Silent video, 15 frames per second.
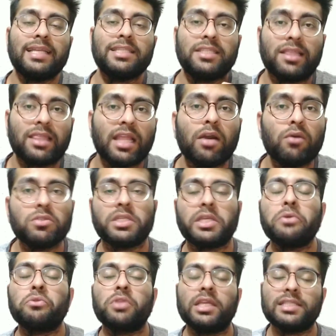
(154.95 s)
साथ जितना हो
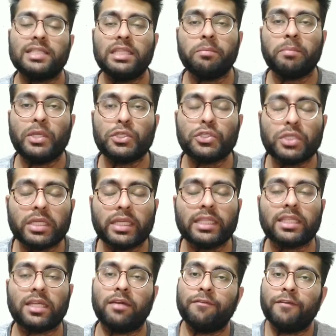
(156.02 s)
सके उतना जल्दी पेशेंट की
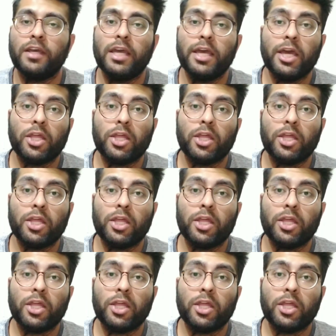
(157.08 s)
तरफ